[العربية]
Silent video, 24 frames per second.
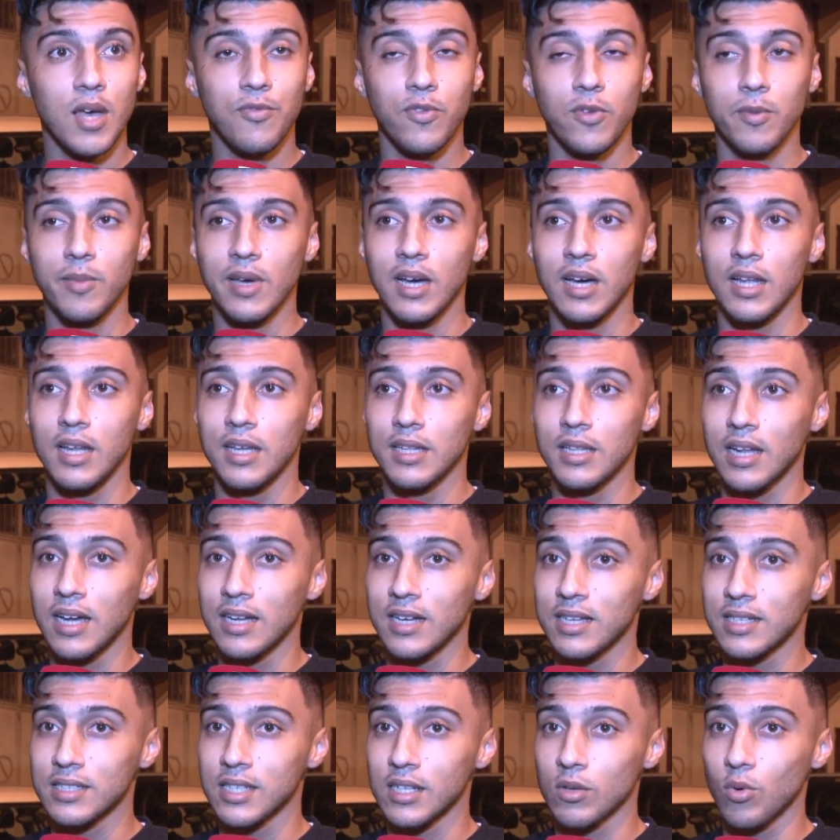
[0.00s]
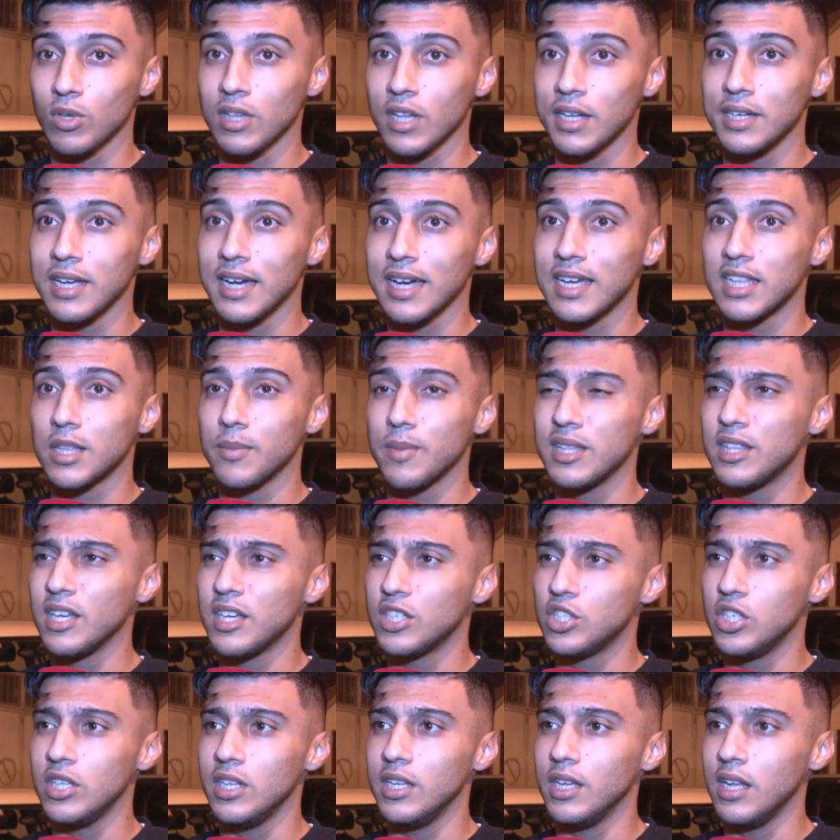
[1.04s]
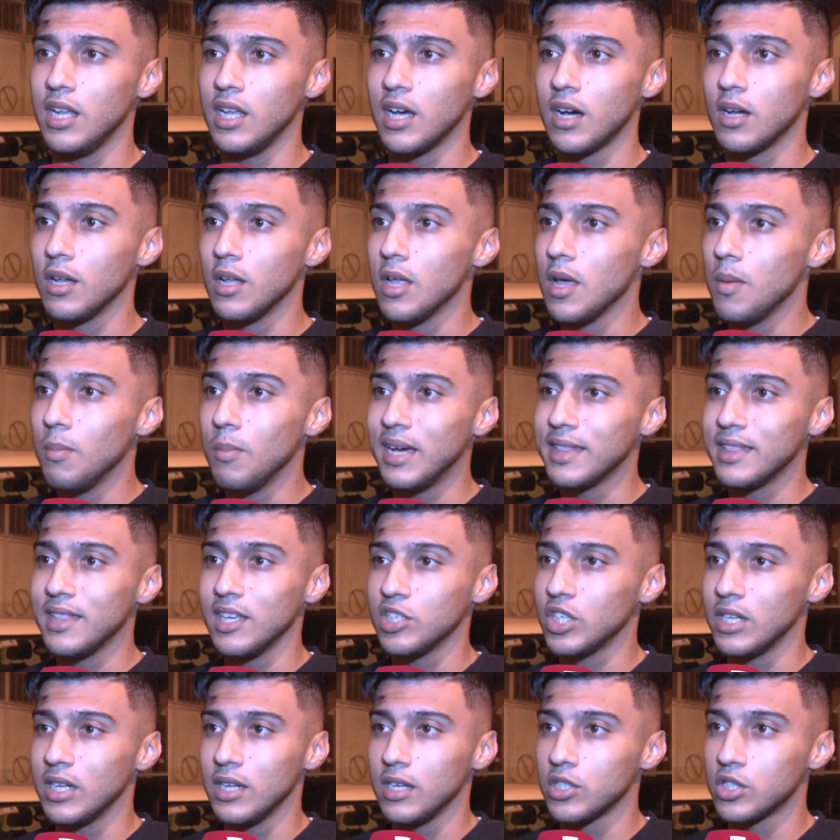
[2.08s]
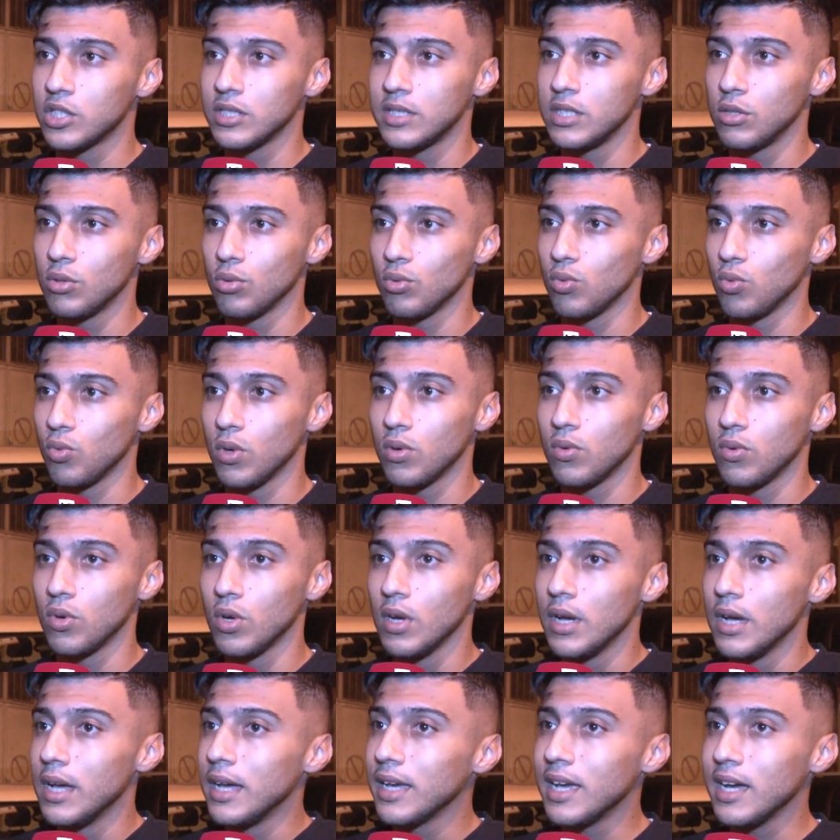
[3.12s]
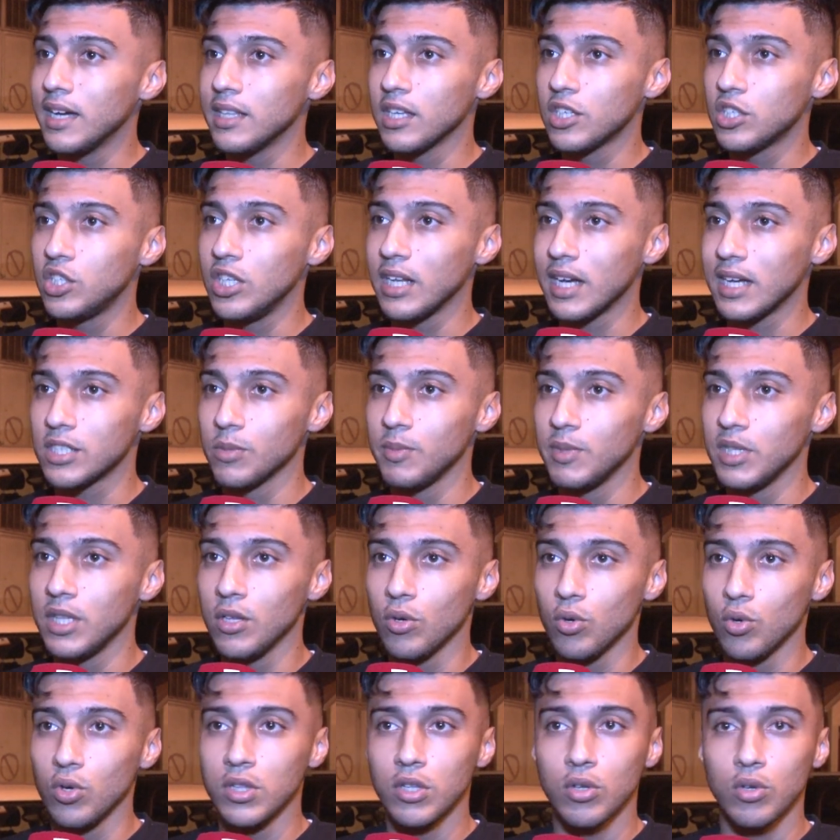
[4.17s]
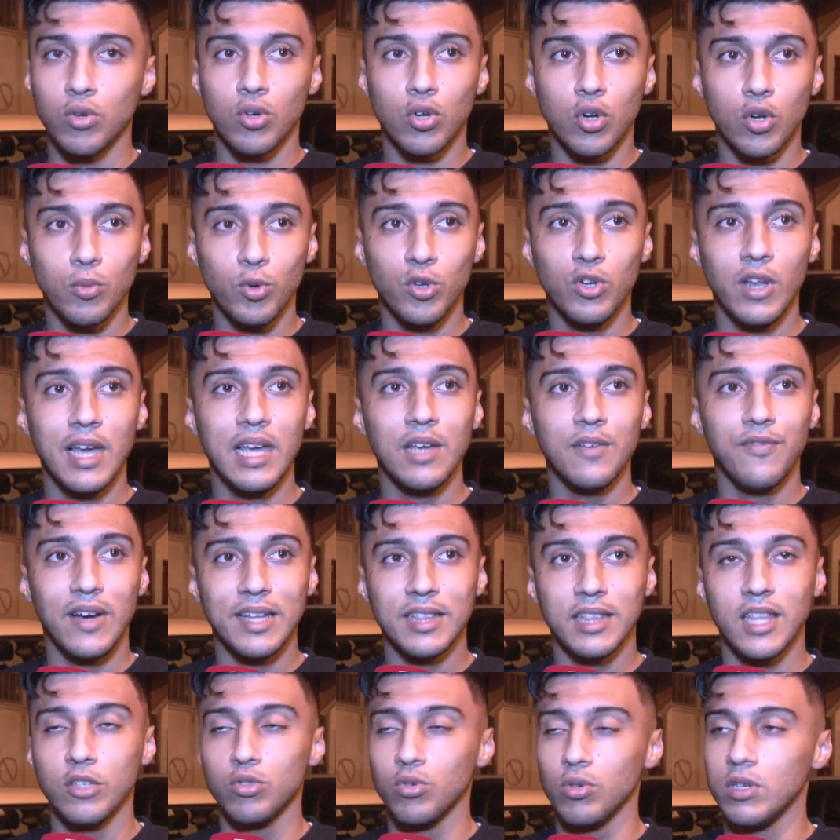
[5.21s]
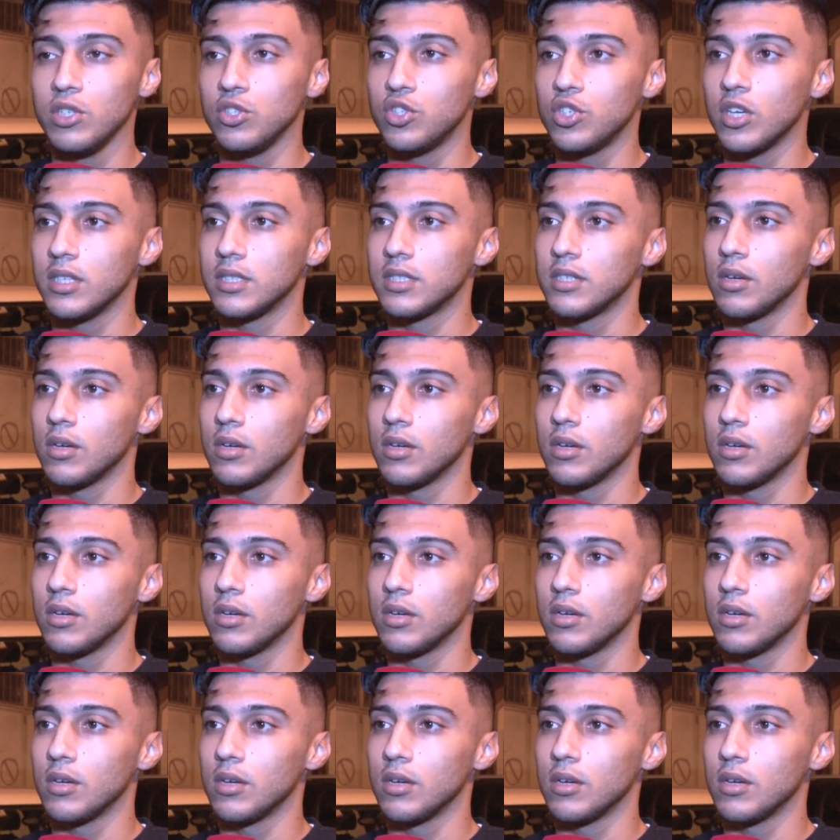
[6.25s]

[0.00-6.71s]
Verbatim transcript: لان العناصر الوطنيه قدمت داكشي اللي عليها ما عندناش حنا علاش نزيدو ندويو كاع داكشي اللي خصهم يديروا يديروه ربع النهائي في حد ذاته انجاز